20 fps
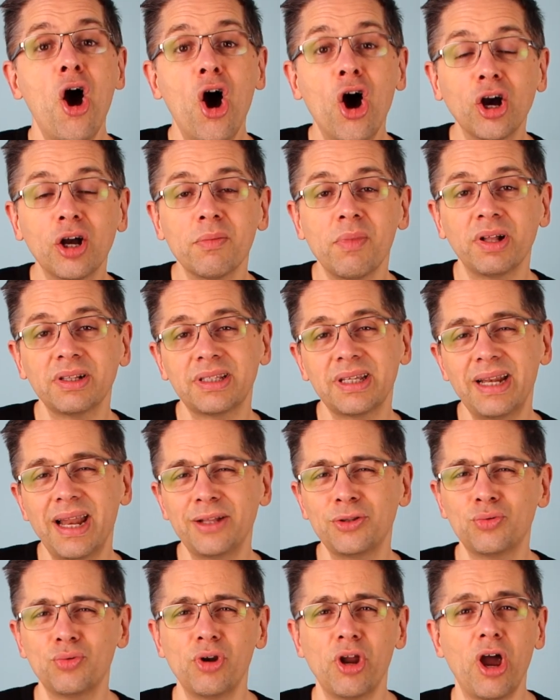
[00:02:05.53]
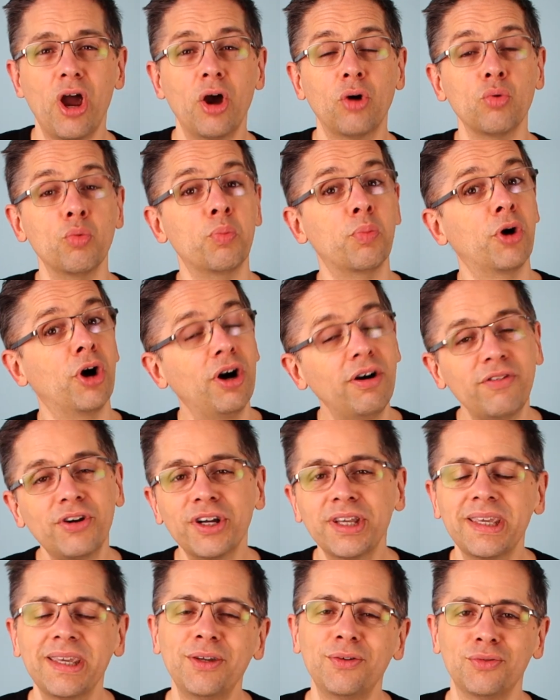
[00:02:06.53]
augmenter la douleur ou
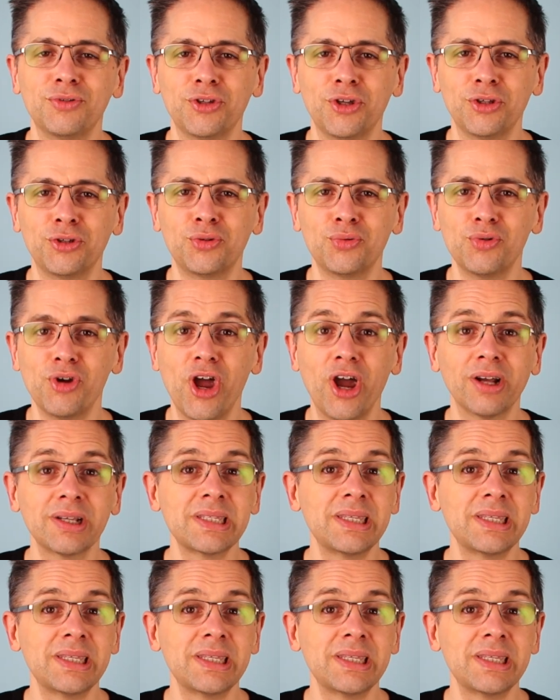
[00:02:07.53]
provoquer une douleur.